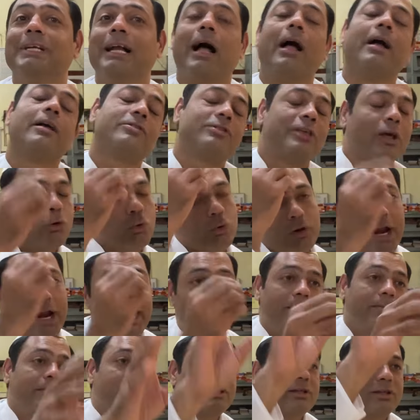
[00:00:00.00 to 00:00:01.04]
हाँ चलो
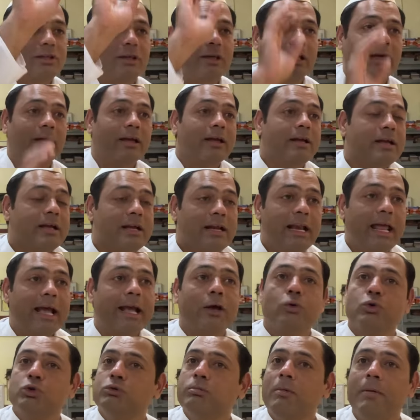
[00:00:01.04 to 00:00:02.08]
रेड मिर्ची है
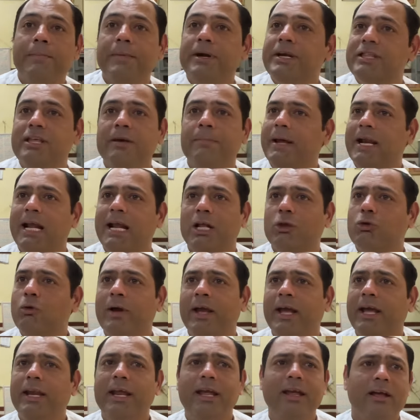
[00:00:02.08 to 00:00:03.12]
लेकिन उसमें मिर्ची पना तो
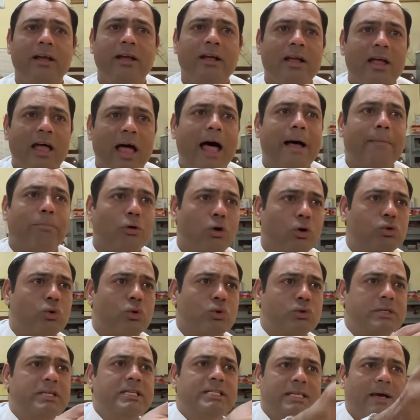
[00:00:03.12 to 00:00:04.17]
है नहीं आप लोग तो
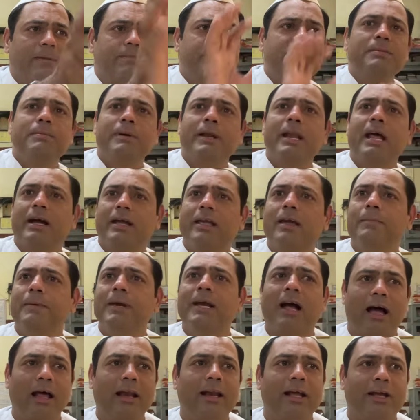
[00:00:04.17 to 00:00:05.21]
उसकी सब्जी बना के भी
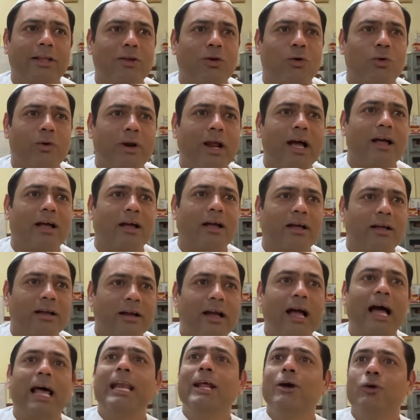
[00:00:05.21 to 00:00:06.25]
खा लेते हो ना
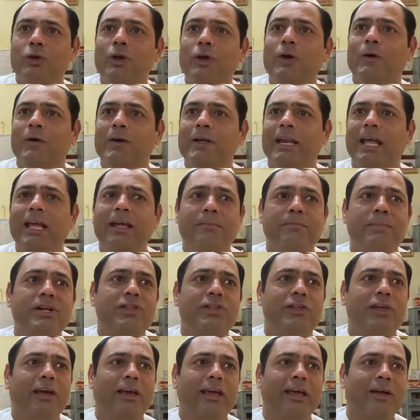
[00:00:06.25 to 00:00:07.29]
खा ले होते हो कि नहीं
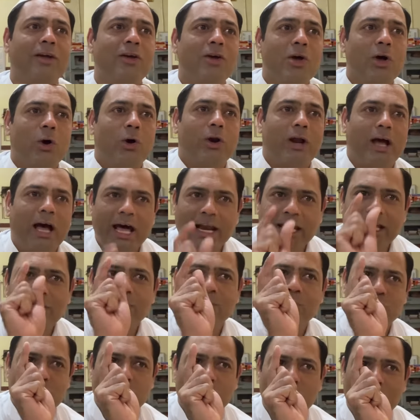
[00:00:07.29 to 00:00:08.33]
मिर्ची की और हरी
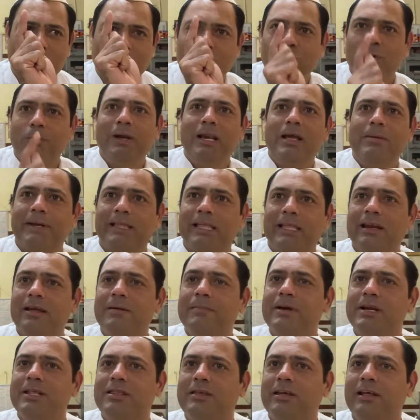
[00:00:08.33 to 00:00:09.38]
वो छोटी दुबली पतली
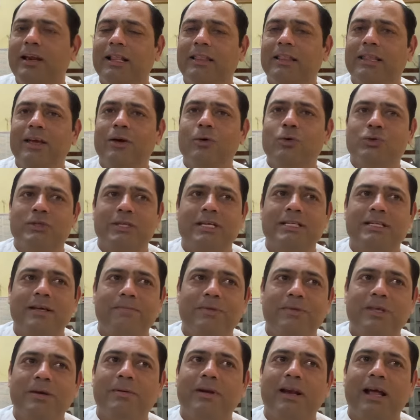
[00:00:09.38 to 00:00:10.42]
मिर्ची रहती है उसकी
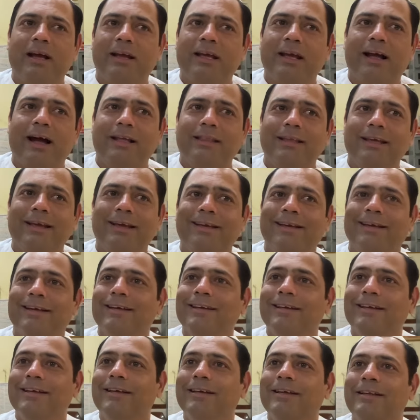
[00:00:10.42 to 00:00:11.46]
सब्जी बना के खाते
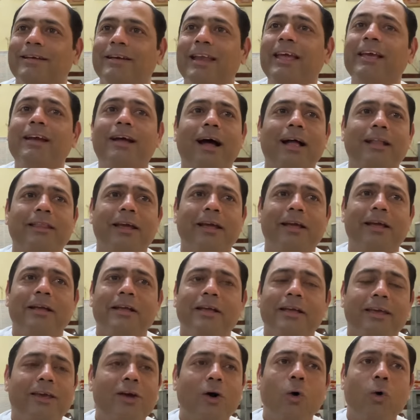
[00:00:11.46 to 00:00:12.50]
नहीं खाते
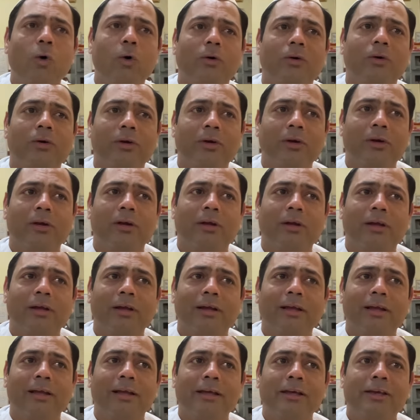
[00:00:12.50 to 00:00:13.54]
क्यों
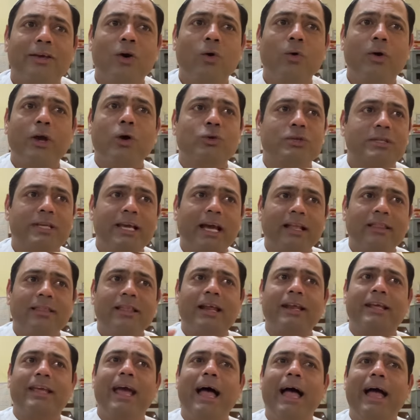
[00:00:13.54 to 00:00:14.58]
क्योंकि उसके
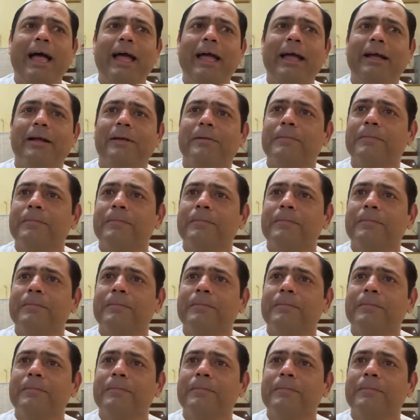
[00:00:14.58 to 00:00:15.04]
अंदर क्या है